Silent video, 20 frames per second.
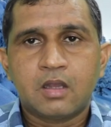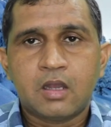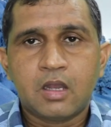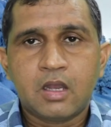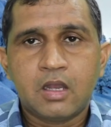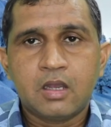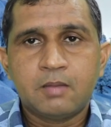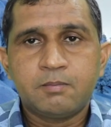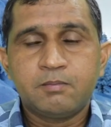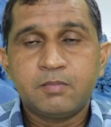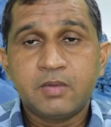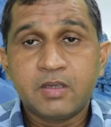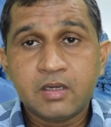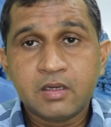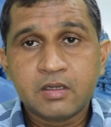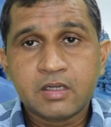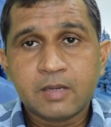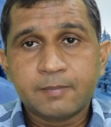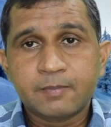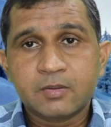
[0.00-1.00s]
आ,
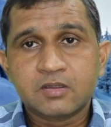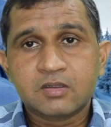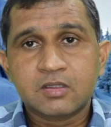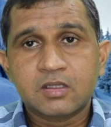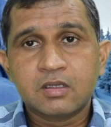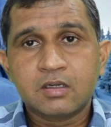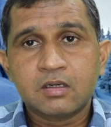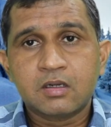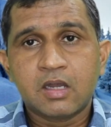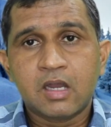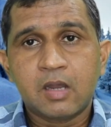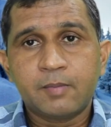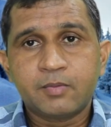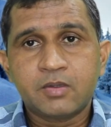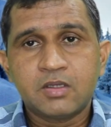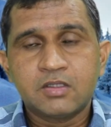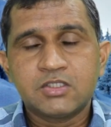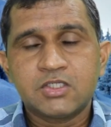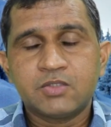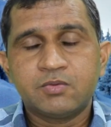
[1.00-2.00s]
मील का पत्थर
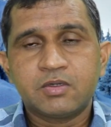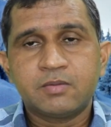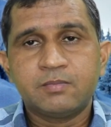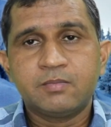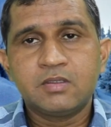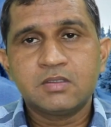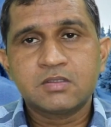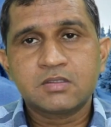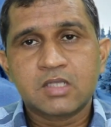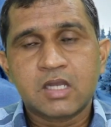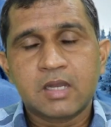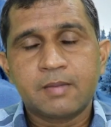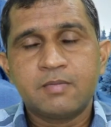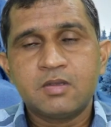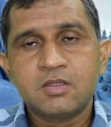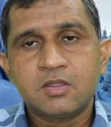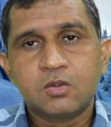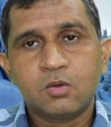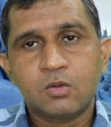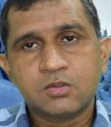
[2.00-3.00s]
आपके जीवन में
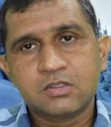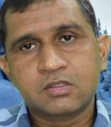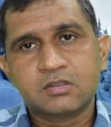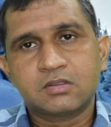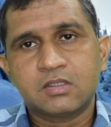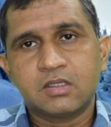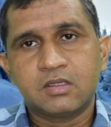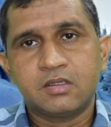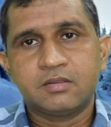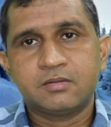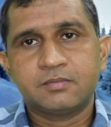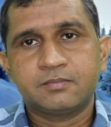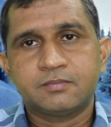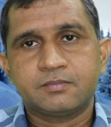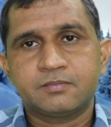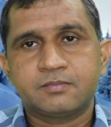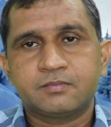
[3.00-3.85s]
साबित हो सकता है